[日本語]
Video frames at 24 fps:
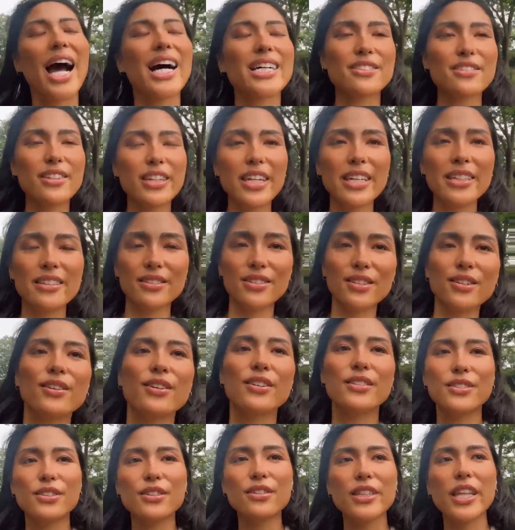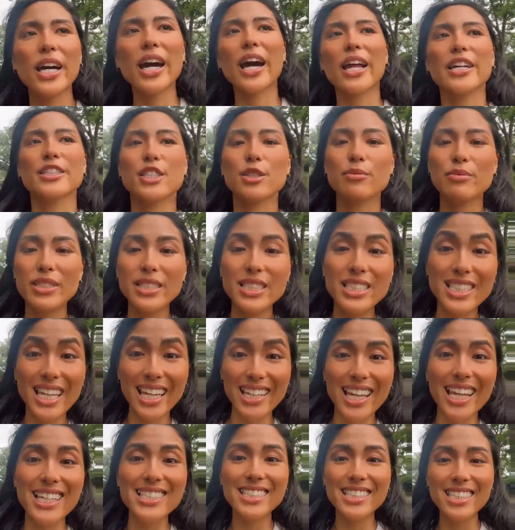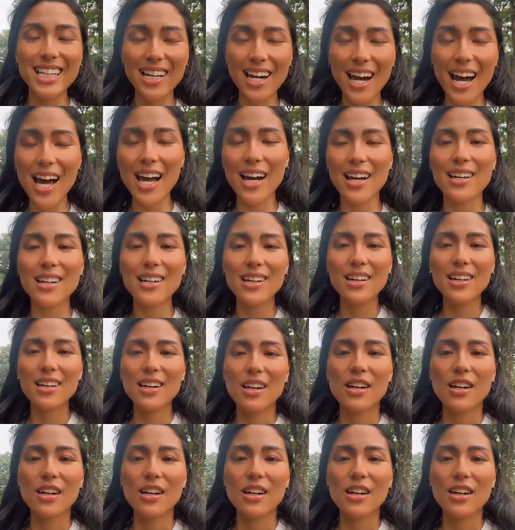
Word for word: あ、それ、そうそう。だから自分の正しさが、